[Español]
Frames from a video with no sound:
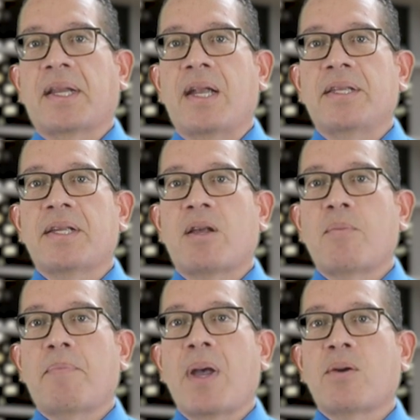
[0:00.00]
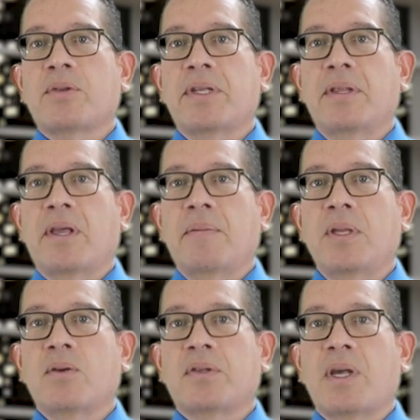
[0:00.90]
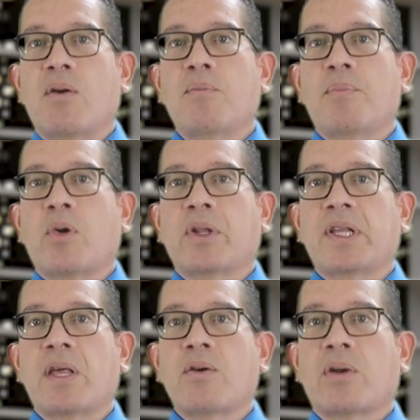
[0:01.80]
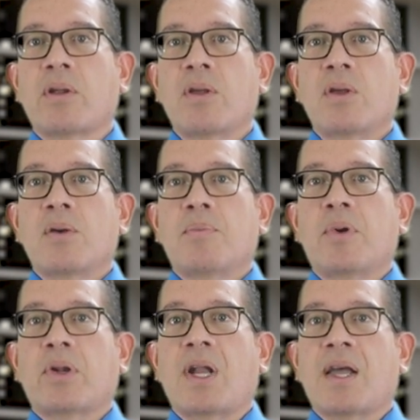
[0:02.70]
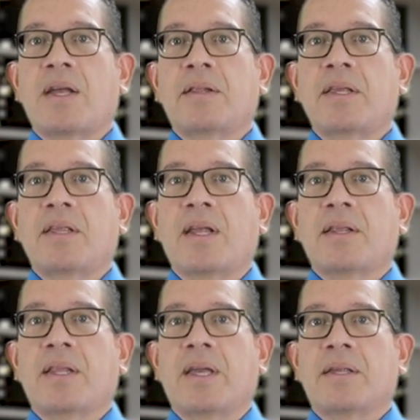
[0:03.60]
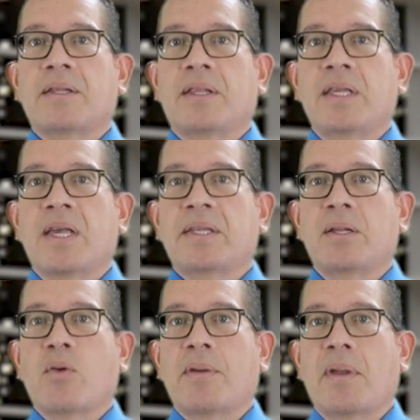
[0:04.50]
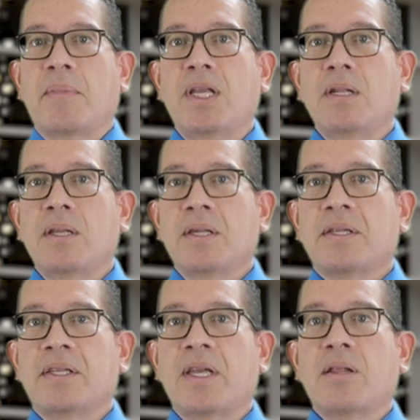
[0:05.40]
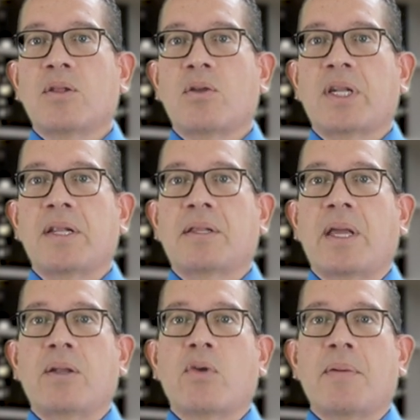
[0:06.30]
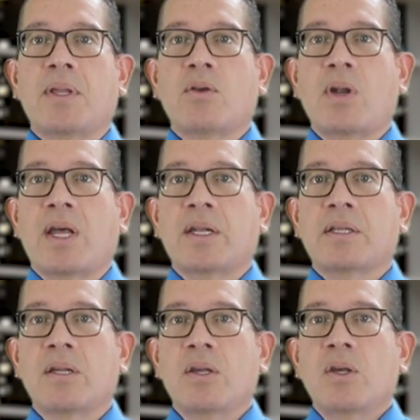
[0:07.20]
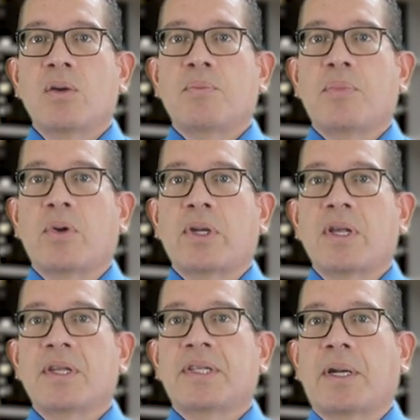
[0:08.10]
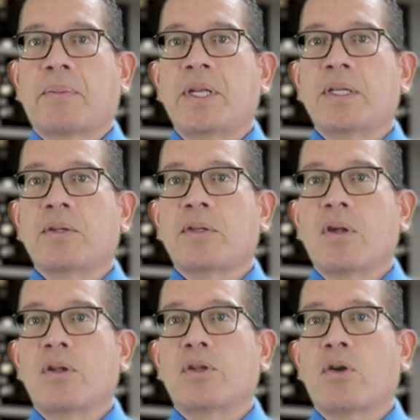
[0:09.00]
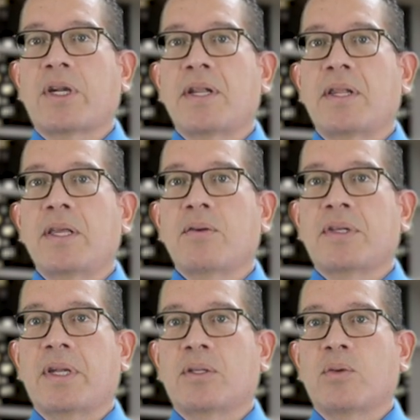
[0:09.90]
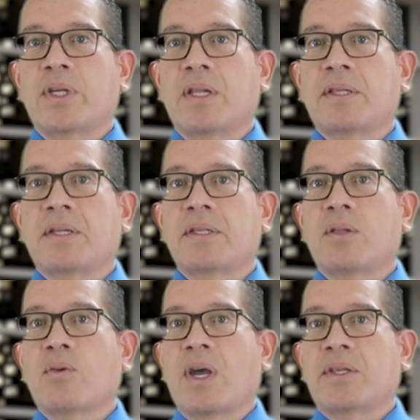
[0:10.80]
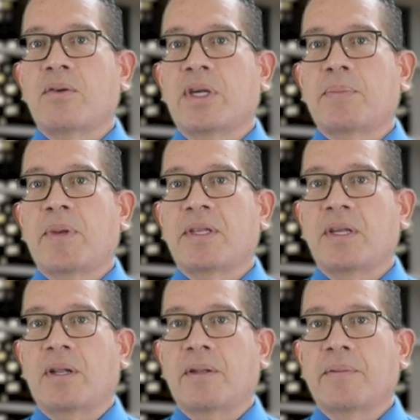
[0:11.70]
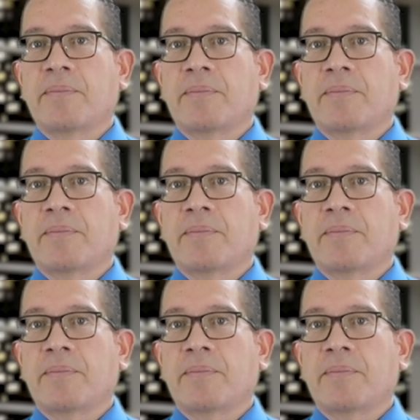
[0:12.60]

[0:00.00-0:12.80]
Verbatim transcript: realizaron pagos indebidos a un porteador por la cantidad de 19.139 dólares por servicios no rendidos a estudiantes de educación especial.